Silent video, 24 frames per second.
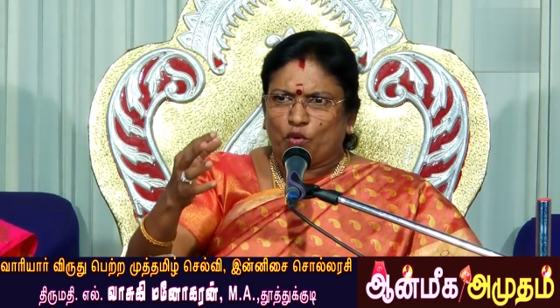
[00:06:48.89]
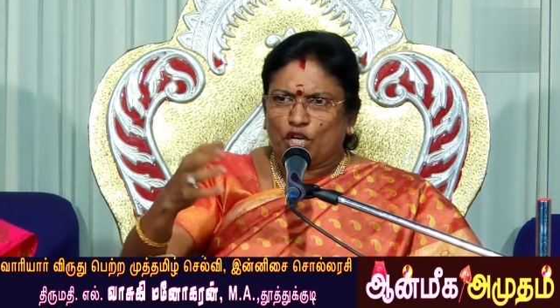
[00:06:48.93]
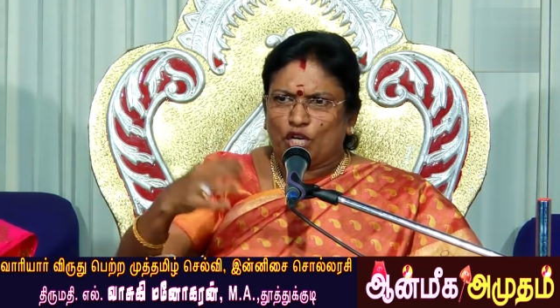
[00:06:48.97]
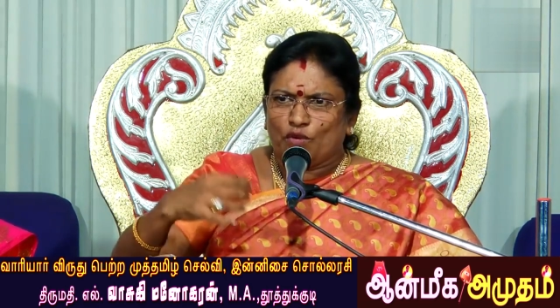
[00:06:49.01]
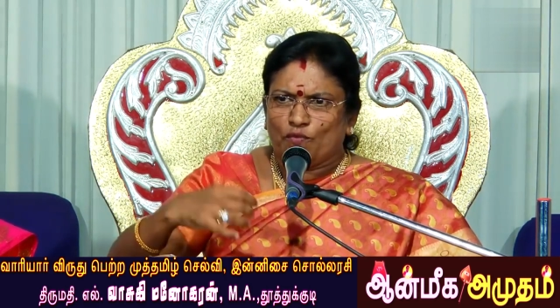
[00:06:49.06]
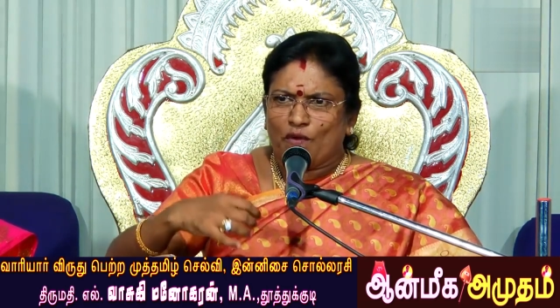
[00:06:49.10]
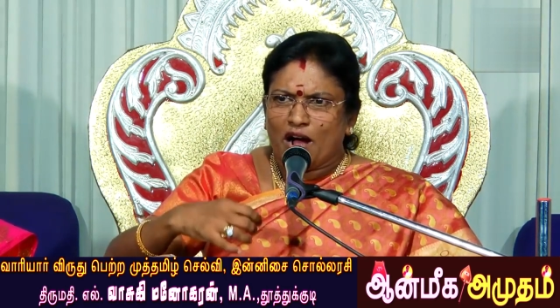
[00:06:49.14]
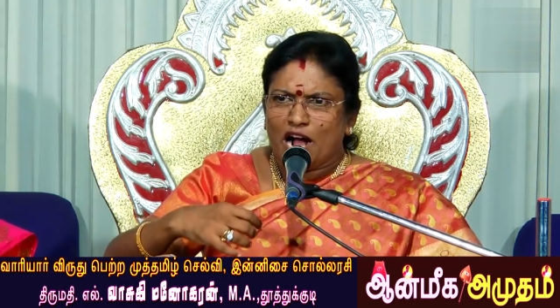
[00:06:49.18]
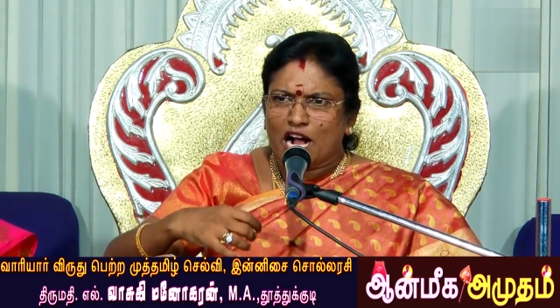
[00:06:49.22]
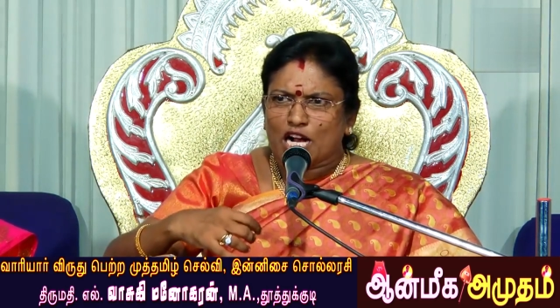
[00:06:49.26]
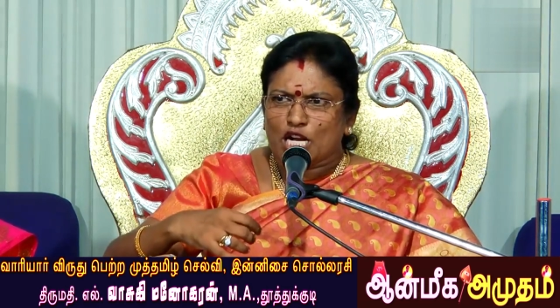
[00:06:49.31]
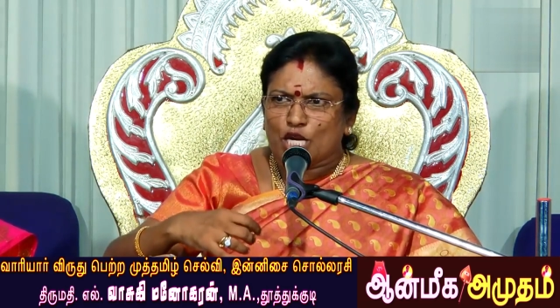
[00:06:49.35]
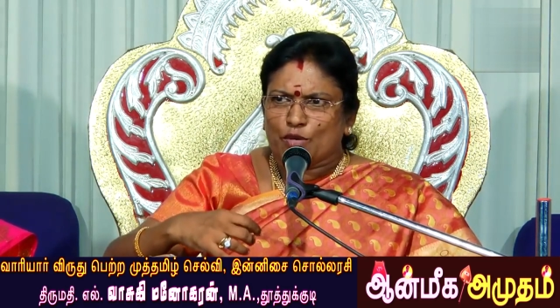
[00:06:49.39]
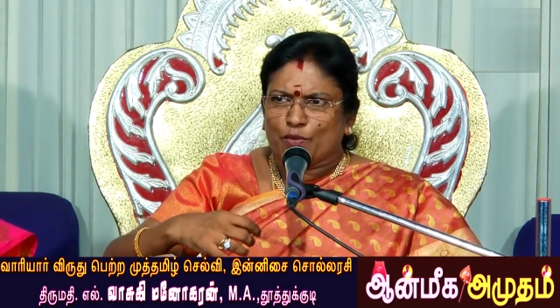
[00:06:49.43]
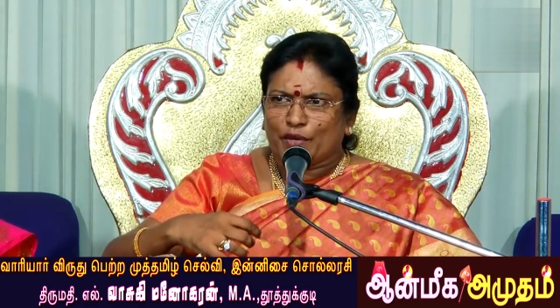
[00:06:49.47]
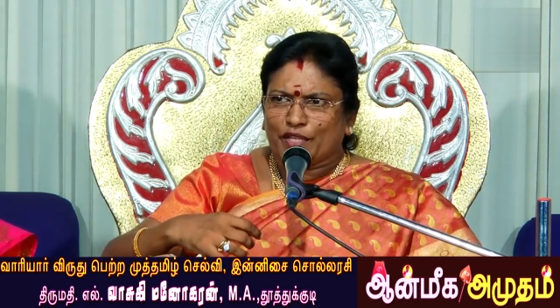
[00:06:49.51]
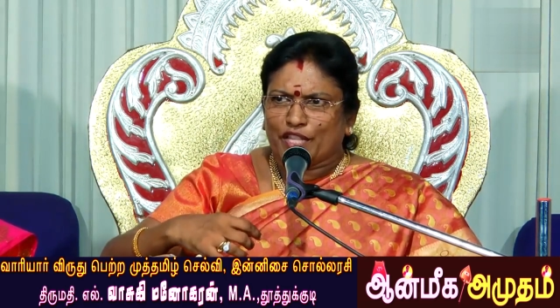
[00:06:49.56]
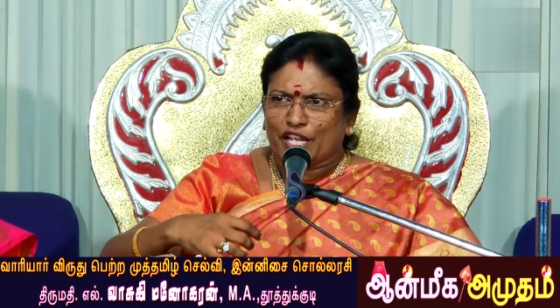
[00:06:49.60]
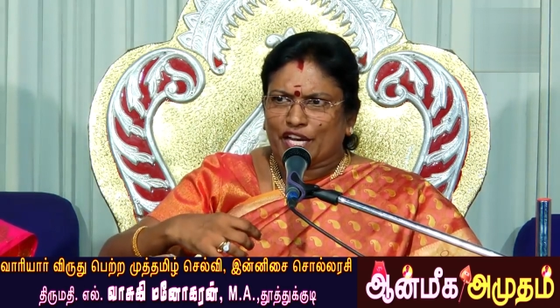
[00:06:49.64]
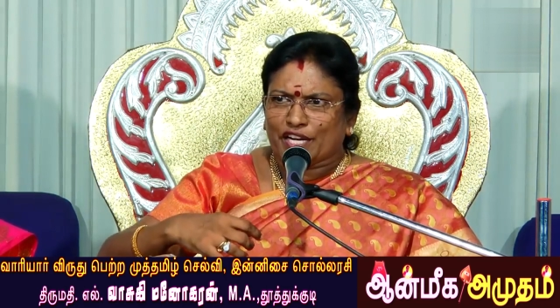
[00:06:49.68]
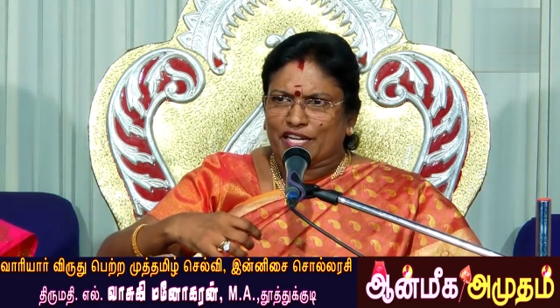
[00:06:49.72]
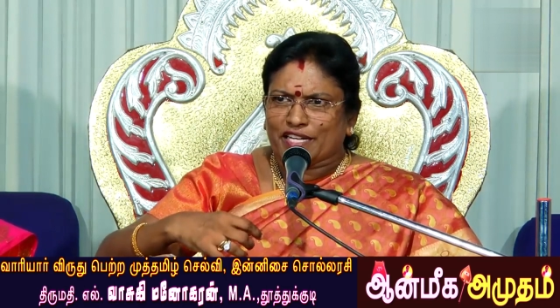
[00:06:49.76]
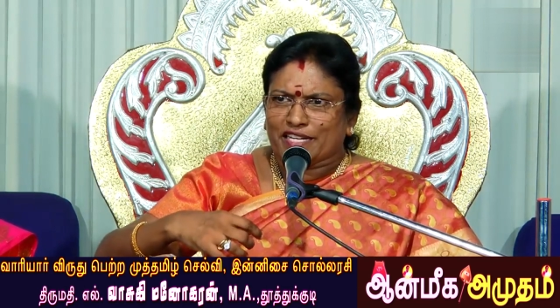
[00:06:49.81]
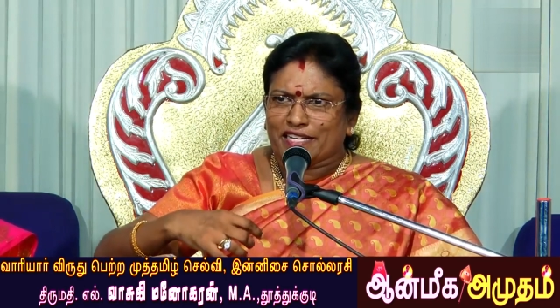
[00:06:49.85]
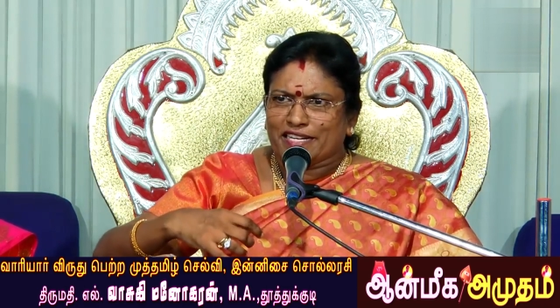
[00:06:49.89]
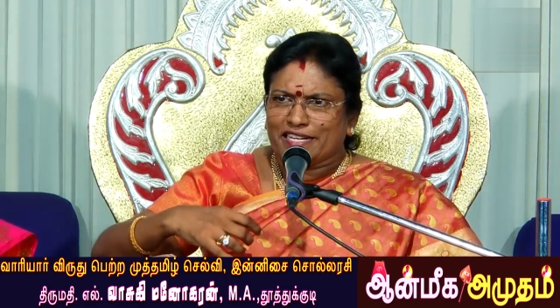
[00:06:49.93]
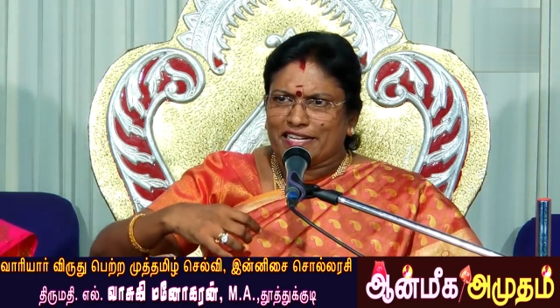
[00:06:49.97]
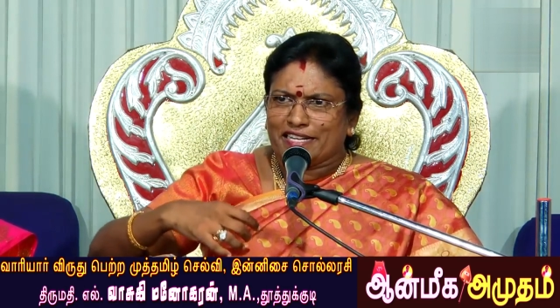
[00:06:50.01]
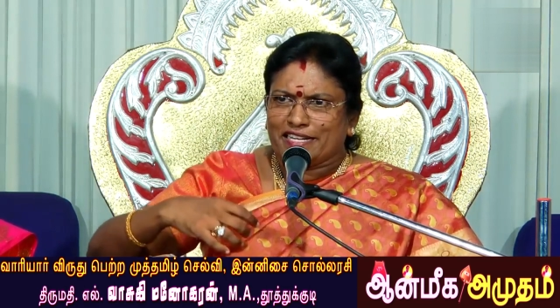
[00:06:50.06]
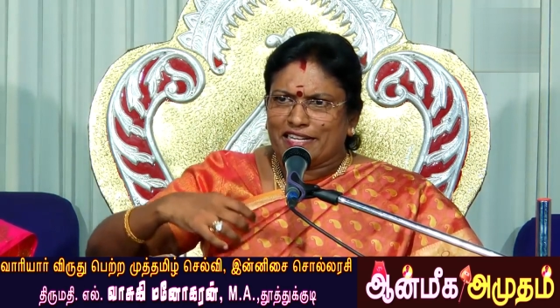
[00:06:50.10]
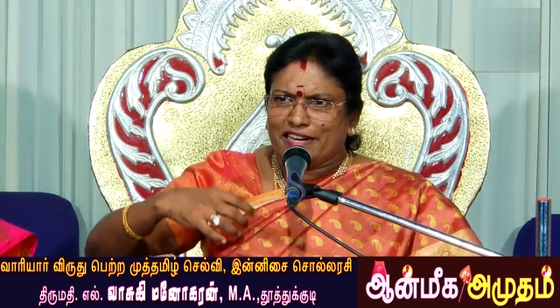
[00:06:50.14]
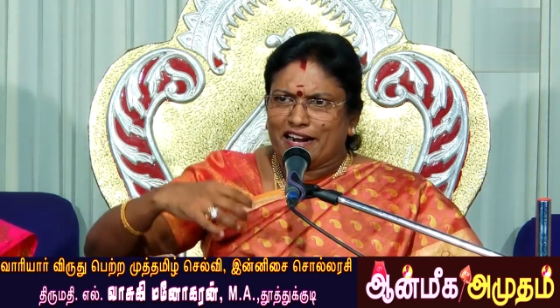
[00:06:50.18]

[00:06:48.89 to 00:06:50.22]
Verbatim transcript: உள்வாங்குவதற்கு